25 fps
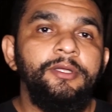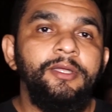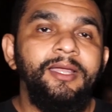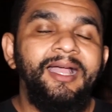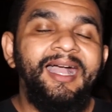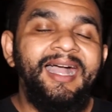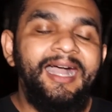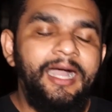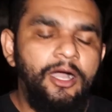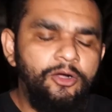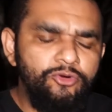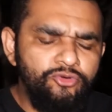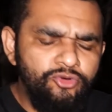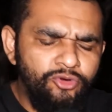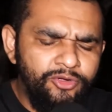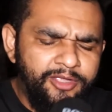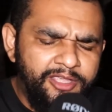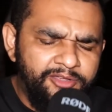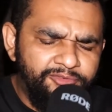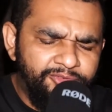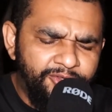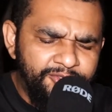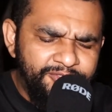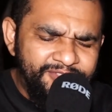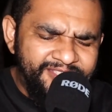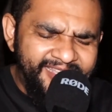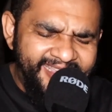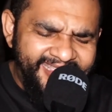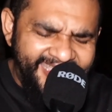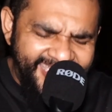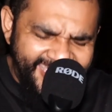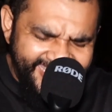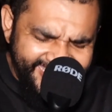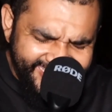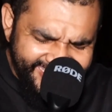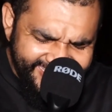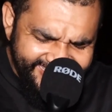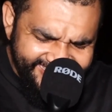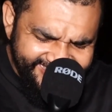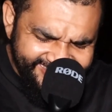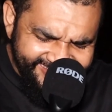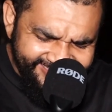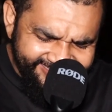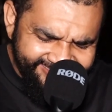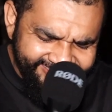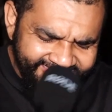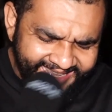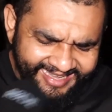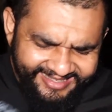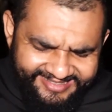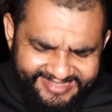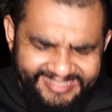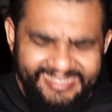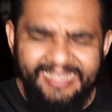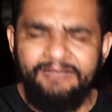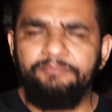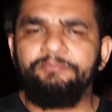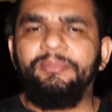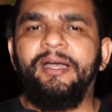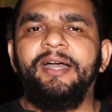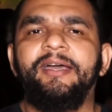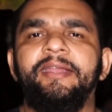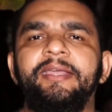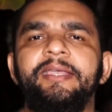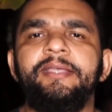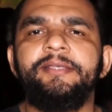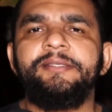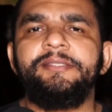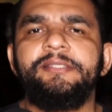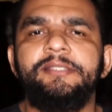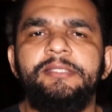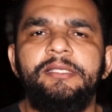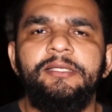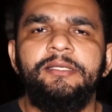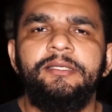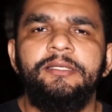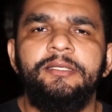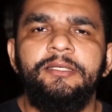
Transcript: algo que você quer que desapareça.